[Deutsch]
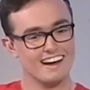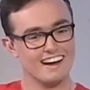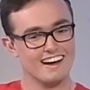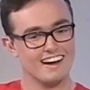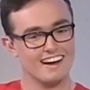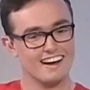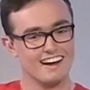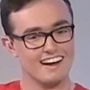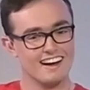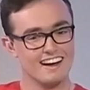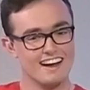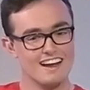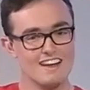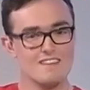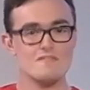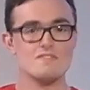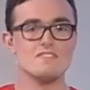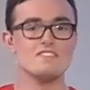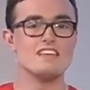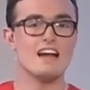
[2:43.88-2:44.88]
nächsten vier
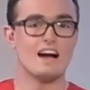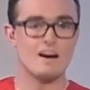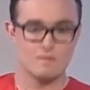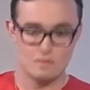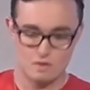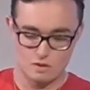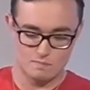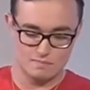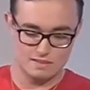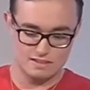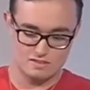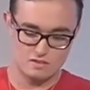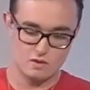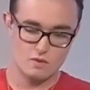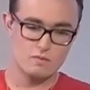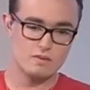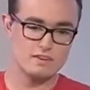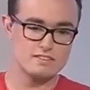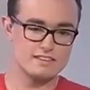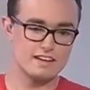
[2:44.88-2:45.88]
Wochen. Ja, komm, das
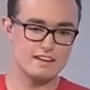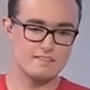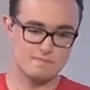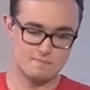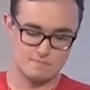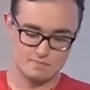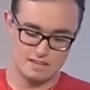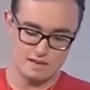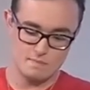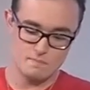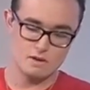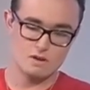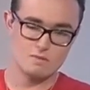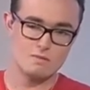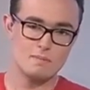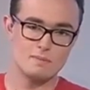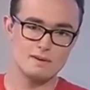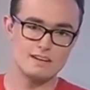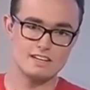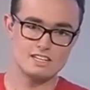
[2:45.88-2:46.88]
gucken wir uns an. Gib mir doch mal
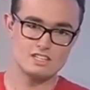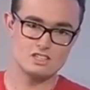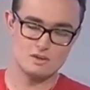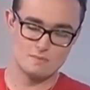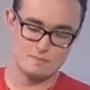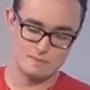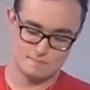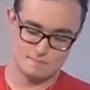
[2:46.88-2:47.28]
bitte einen Stopp